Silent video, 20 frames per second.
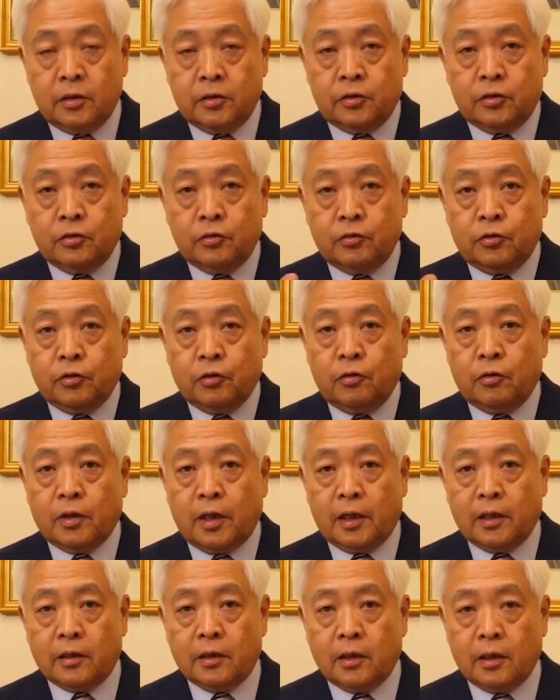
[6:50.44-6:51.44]
州票
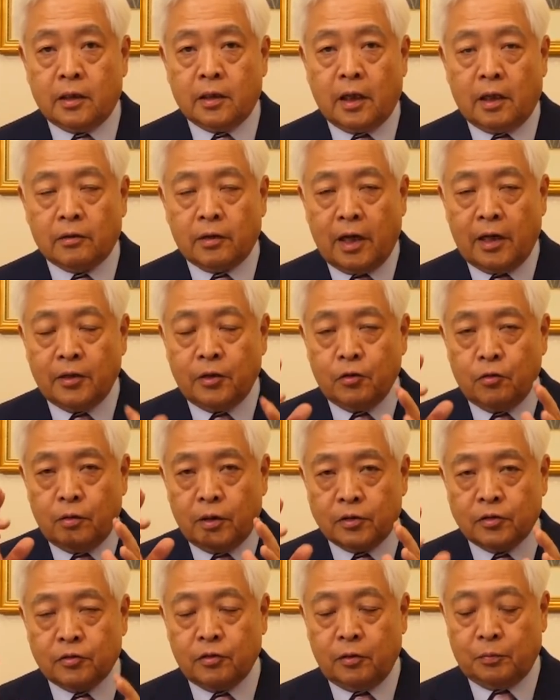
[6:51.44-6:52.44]
が開票
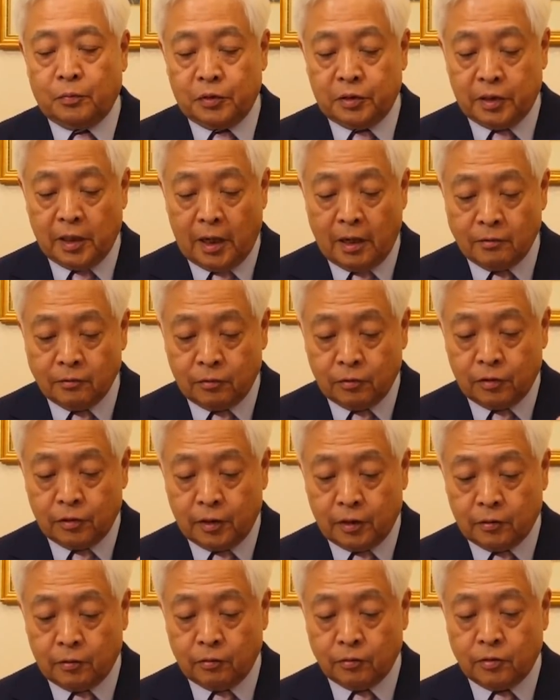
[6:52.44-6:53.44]
がストップしてある時
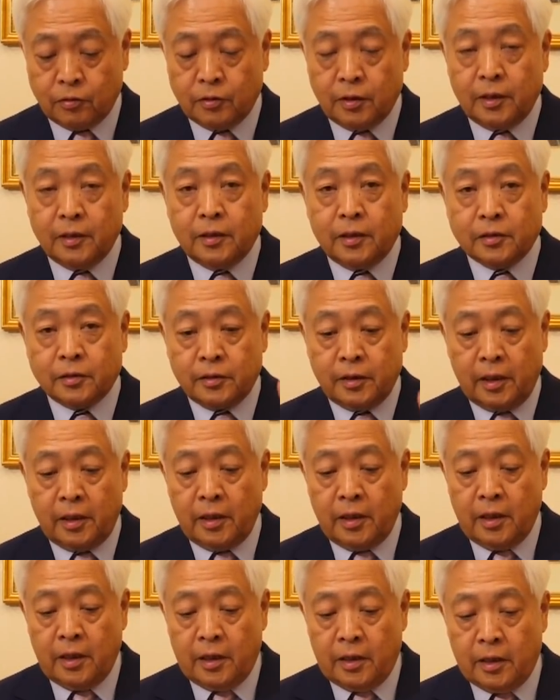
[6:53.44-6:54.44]
で突然ですね、
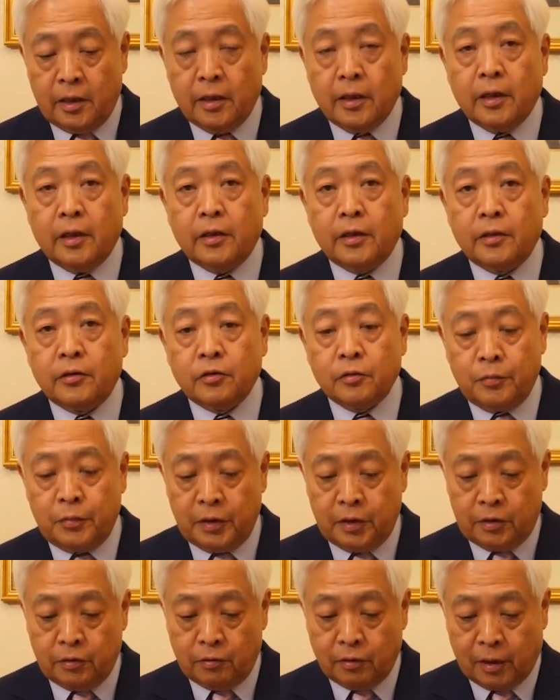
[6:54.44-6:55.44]
えー、郵
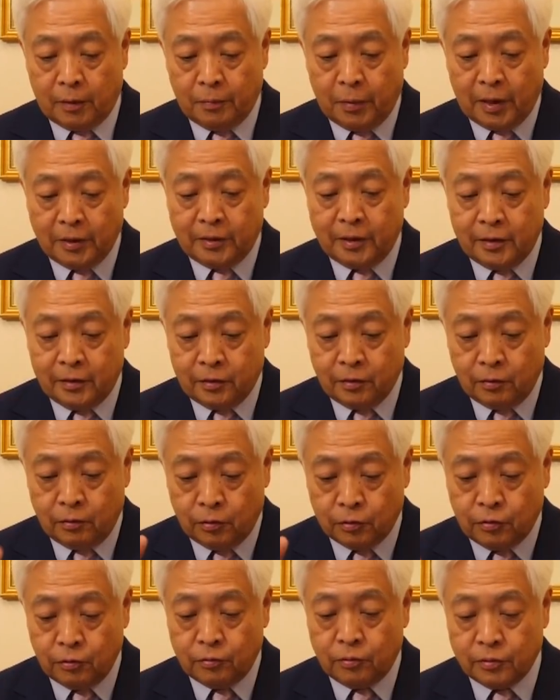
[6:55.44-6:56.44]
便票がバイデン票
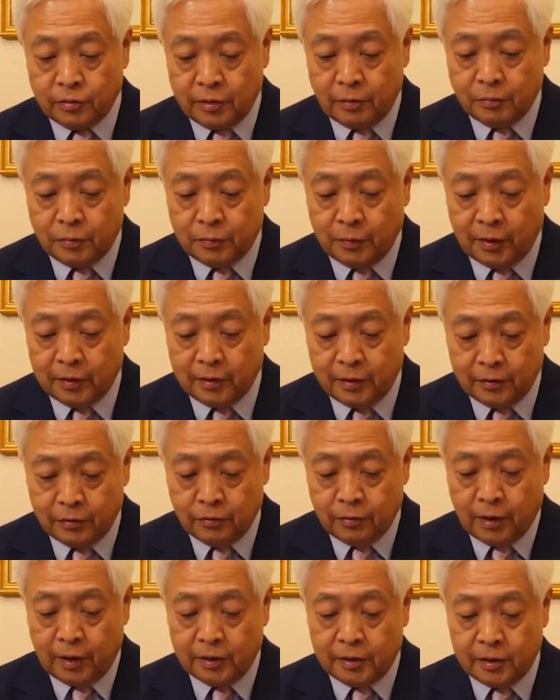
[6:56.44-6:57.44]
ほとんど全部バイデン
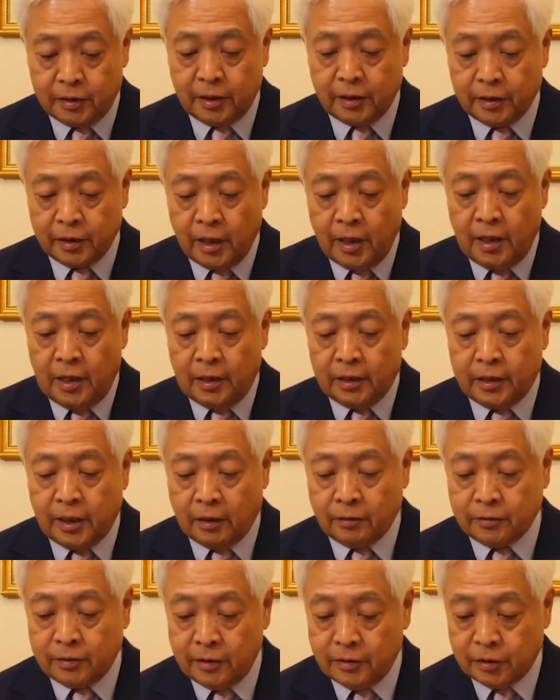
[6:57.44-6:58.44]
票が入ってきて
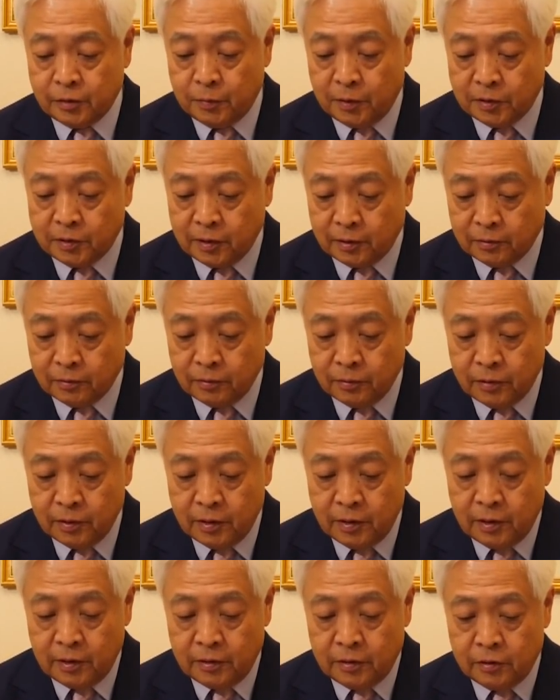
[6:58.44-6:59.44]
逆転しましたと
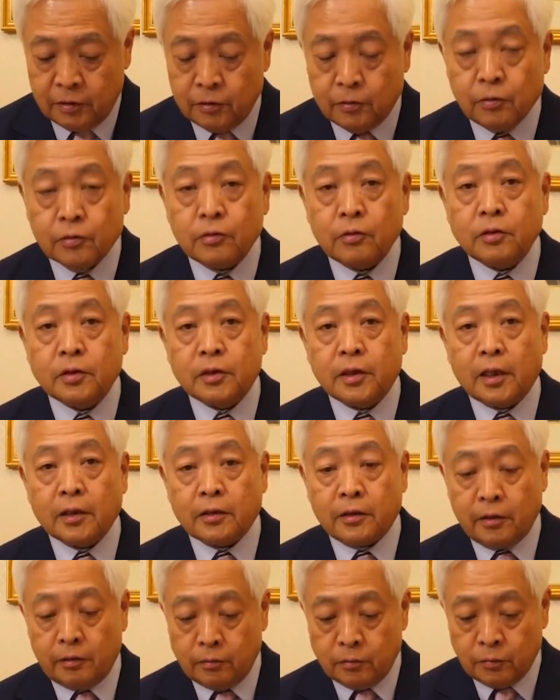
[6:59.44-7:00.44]
いうことになっ
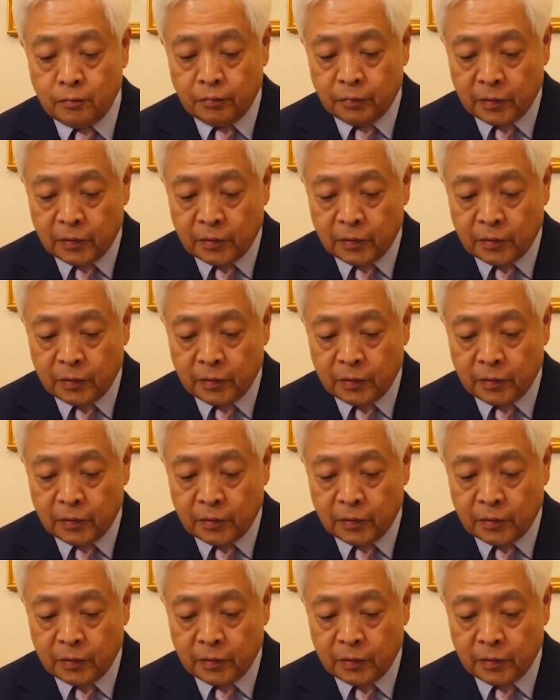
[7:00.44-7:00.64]
てる。